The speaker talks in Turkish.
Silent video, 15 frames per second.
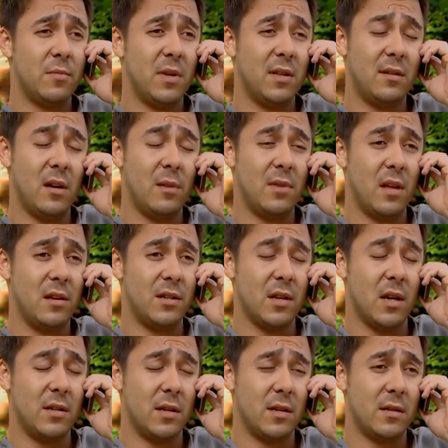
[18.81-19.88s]
Metin abiden rica
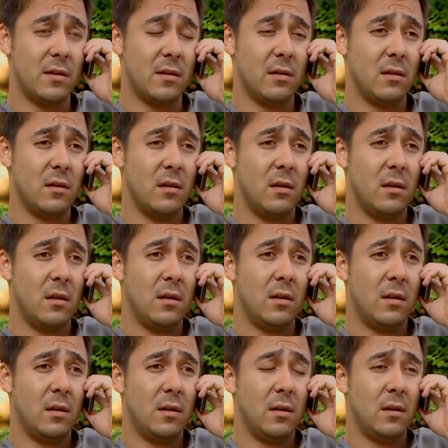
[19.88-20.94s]
edeceksin. Ya, benim
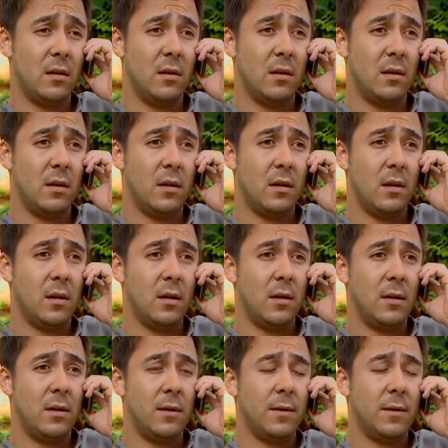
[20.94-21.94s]
de aklıma o geliyor ama...